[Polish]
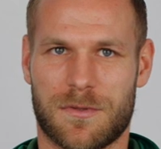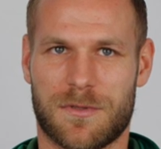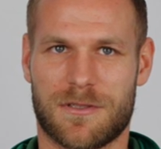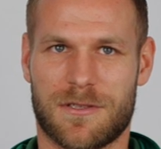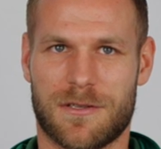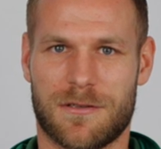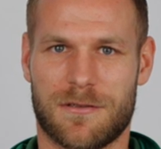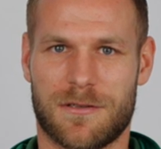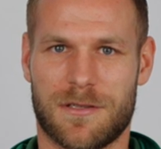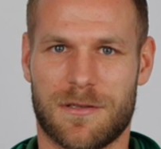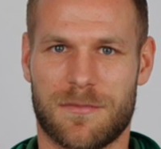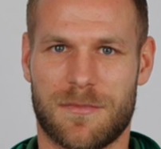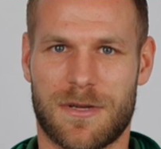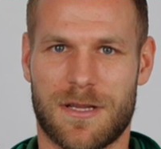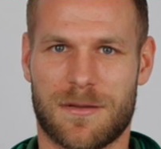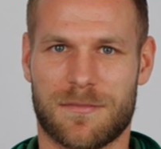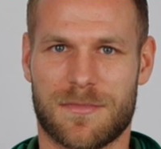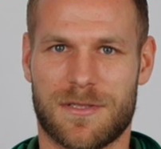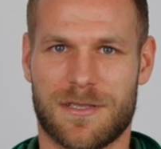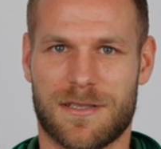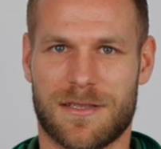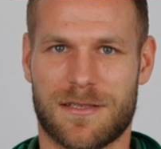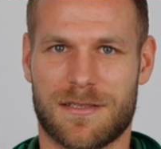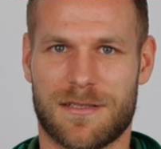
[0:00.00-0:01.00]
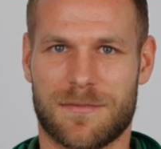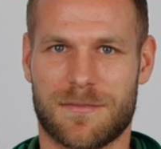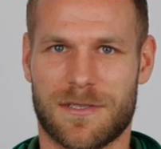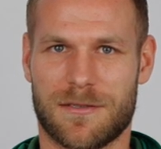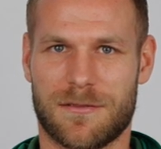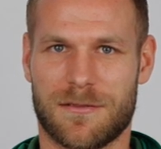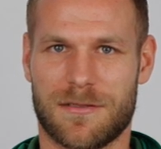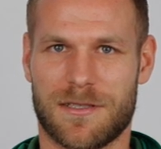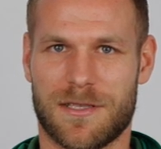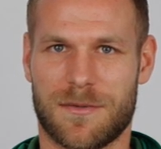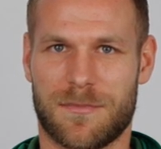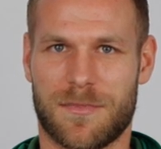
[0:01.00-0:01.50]
strzelonej bramce
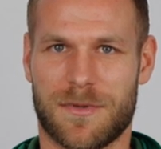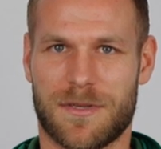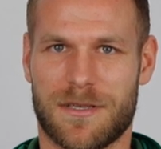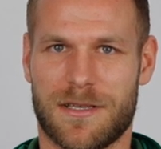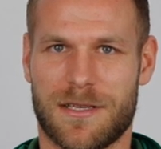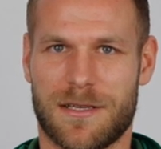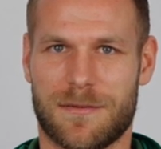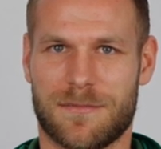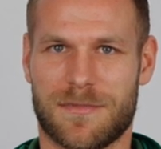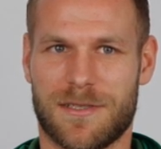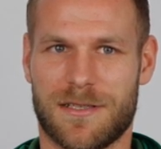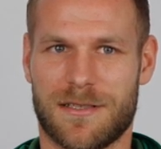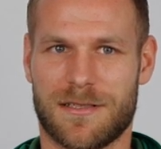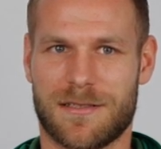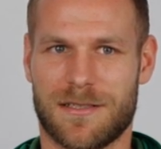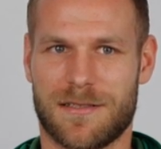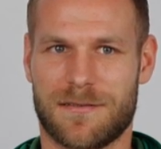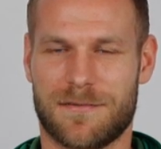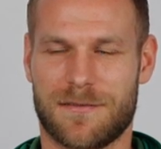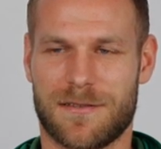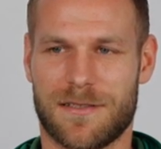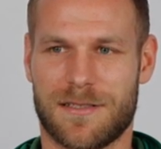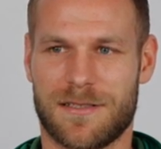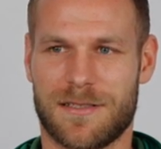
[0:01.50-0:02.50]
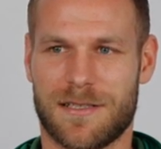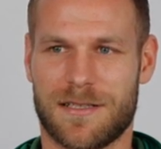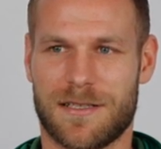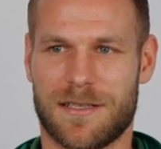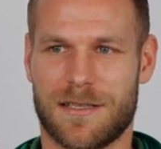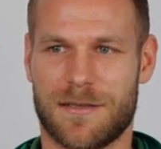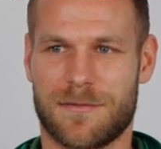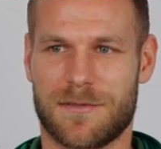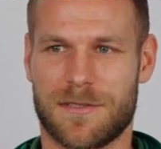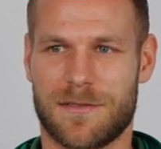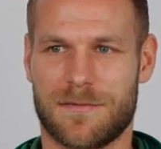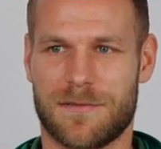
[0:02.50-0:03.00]
następnego dnia pojechałem na rezerwy i
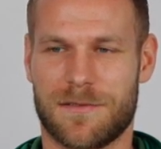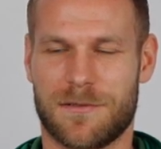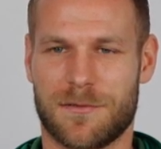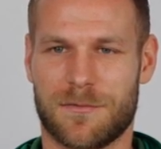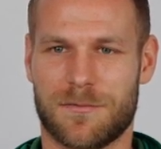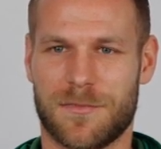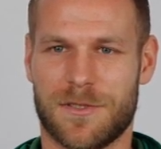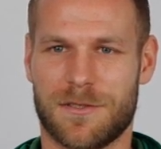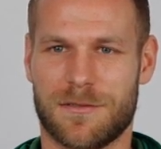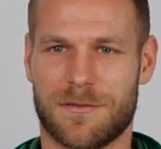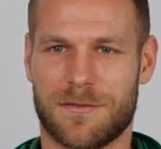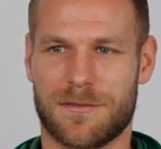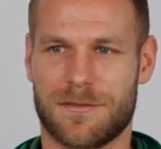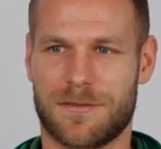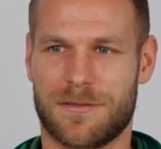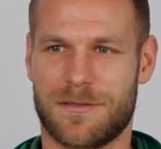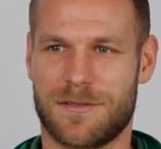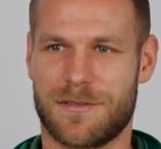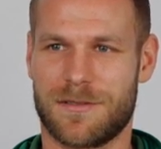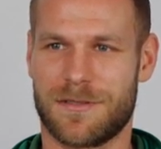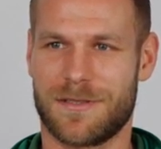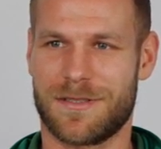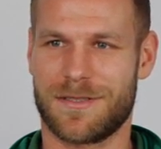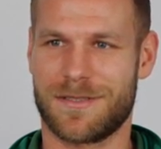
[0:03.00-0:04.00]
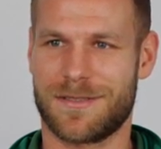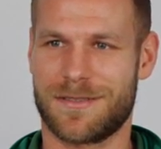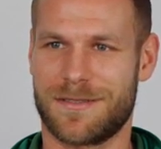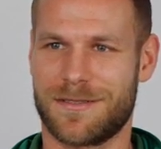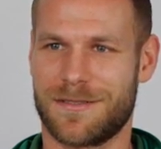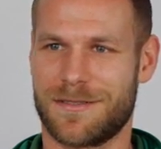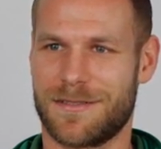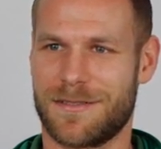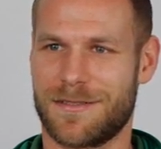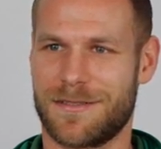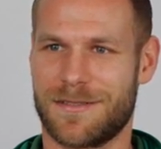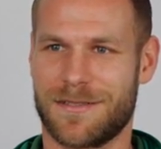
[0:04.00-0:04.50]
zagrałem 90 minut y, z...
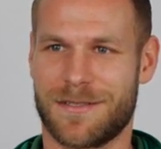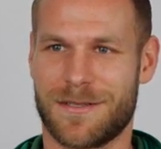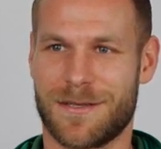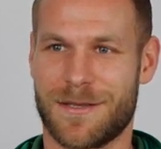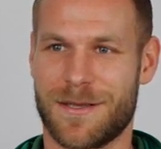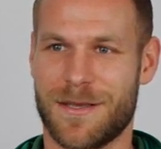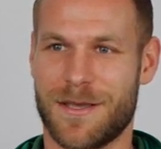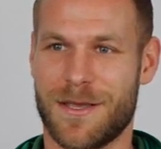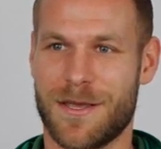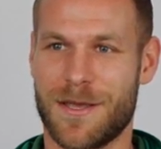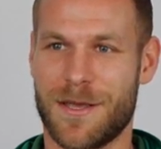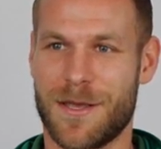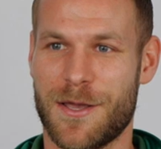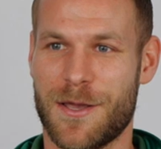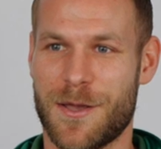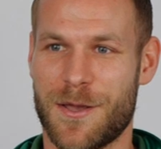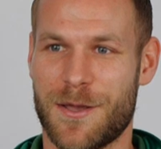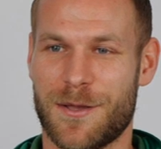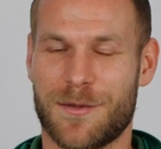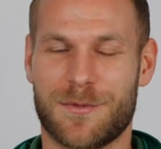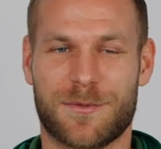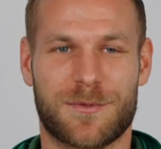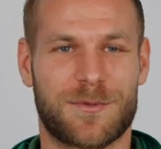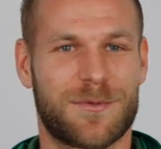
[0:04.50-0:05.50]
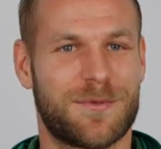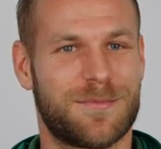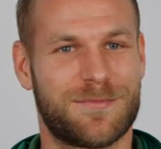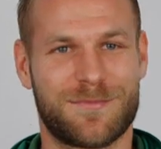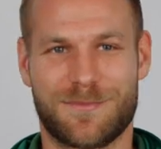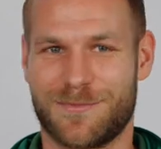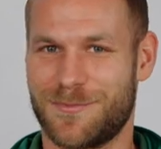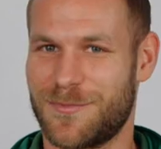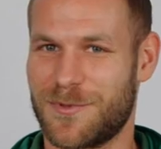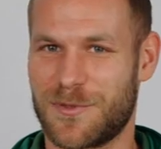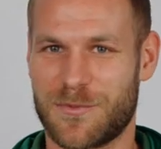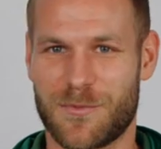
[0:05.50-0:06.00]
Z Mocikiem Radą
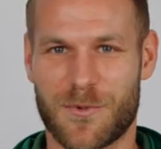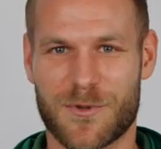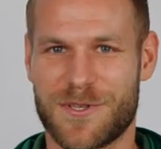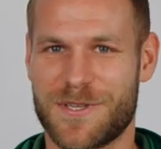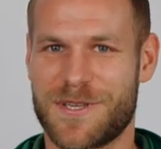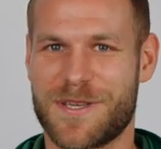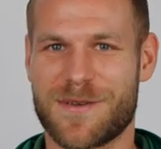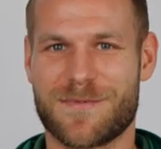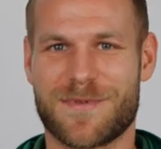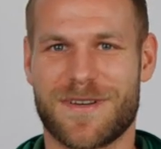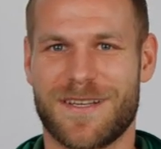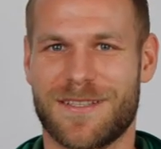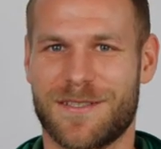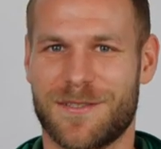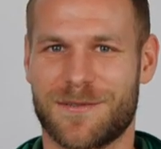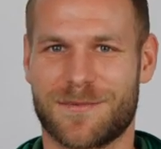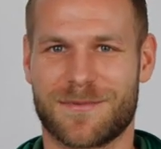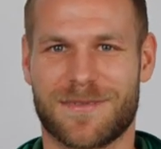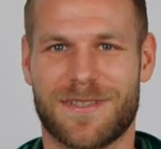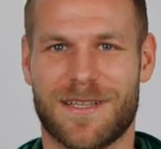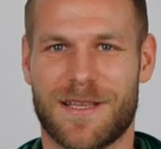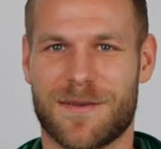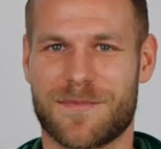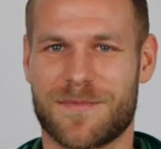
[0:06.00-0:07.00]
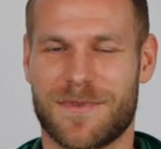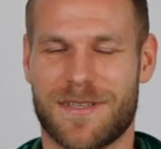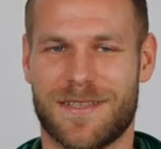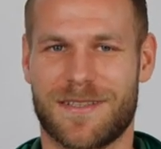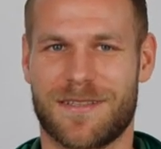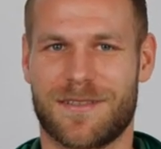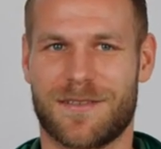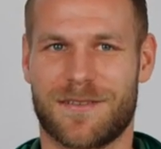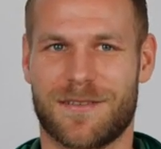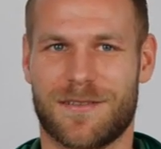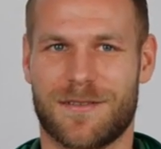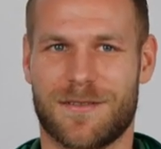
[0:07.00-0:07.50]
z Młodzikiem radą. Dla mnie
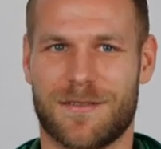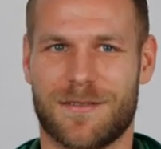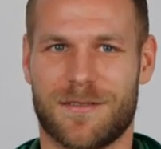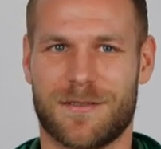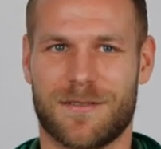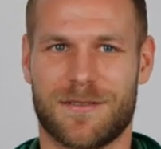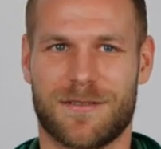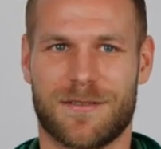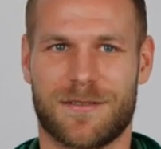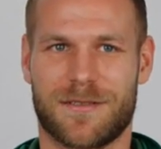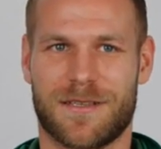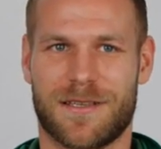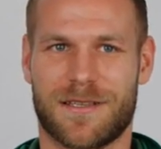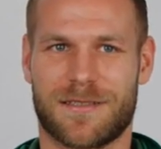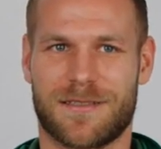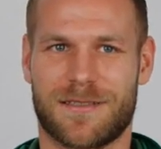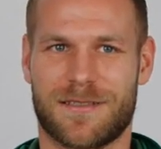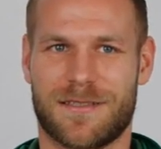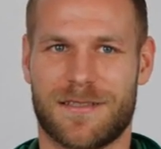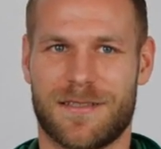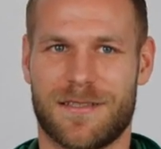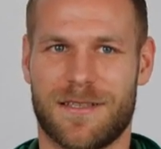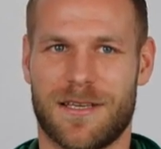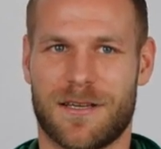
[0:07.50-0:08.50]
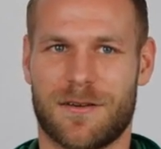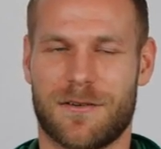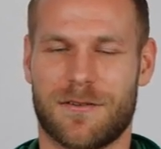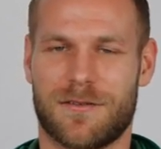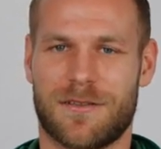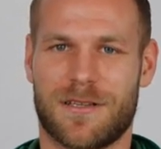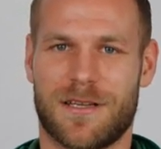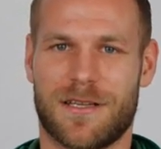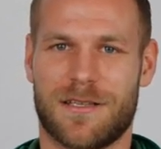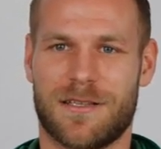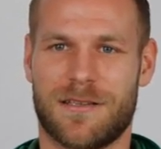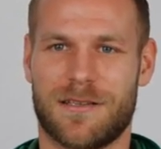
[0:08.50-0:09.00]
to jest jako
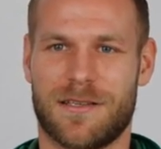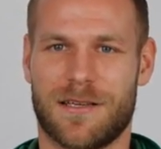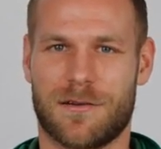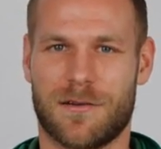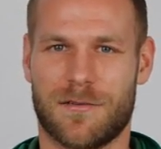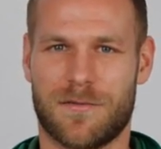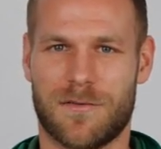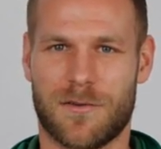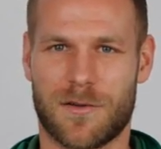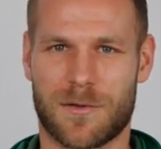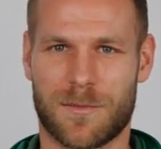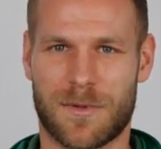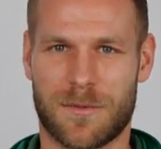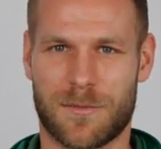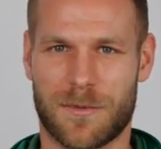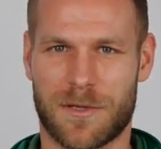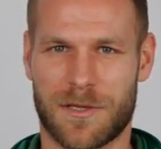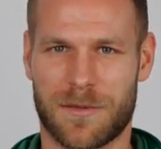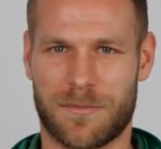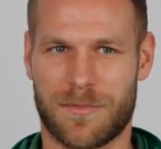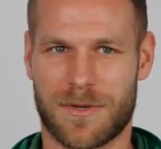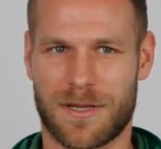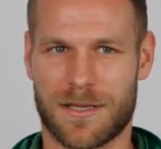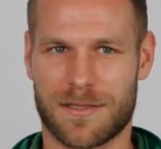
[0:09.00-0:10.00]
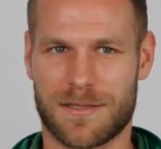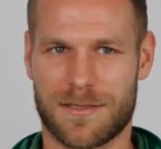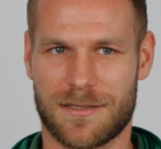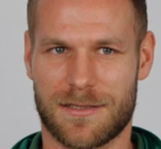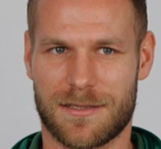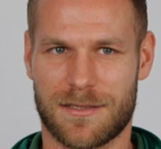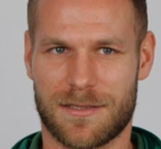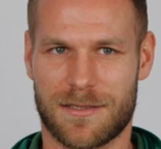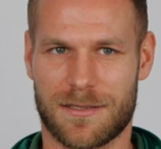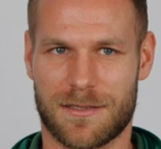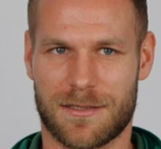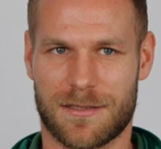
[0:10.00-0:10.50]
trening, jako forma mojej
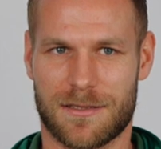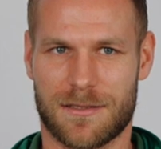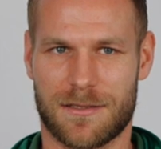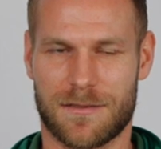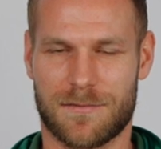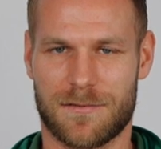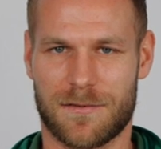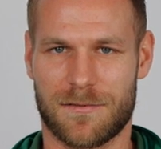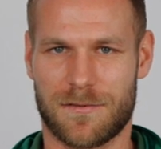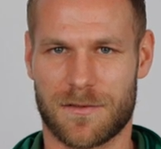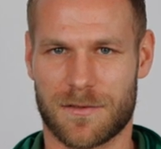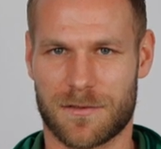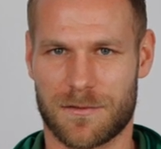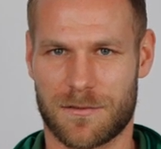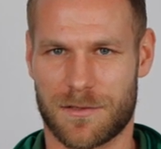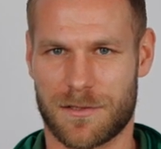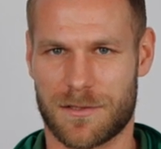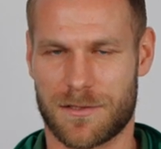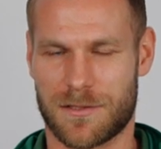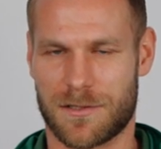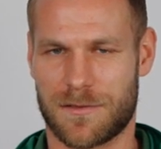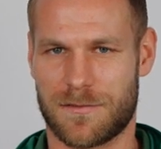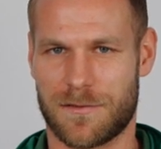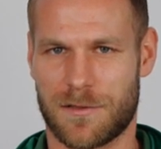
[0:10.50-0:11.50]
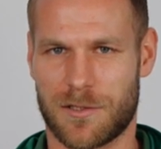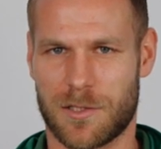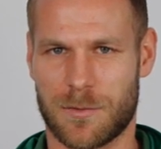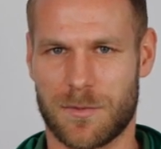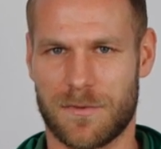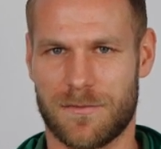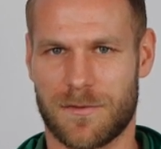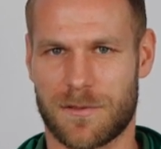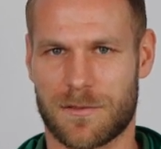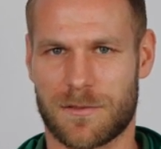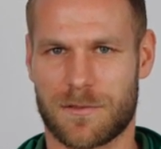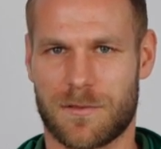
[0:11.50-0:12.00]
pracy i, i wywiązuję się ze swoich
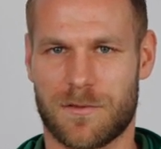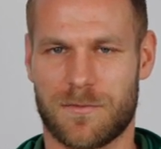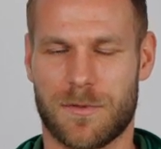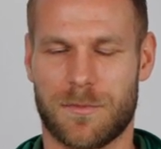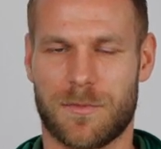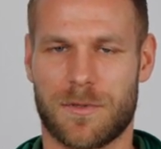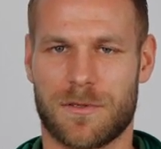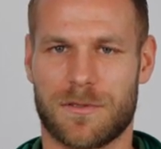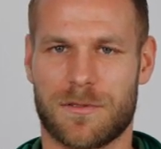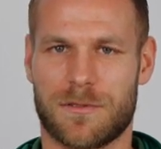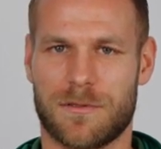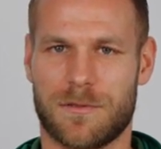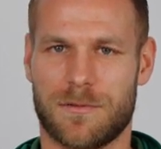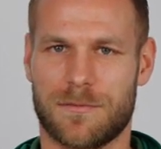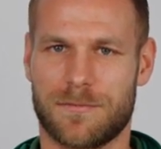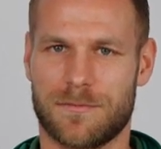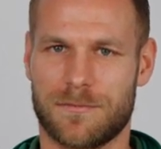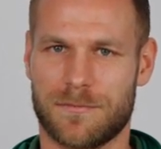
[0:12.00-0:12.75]
obowiązków po prostu.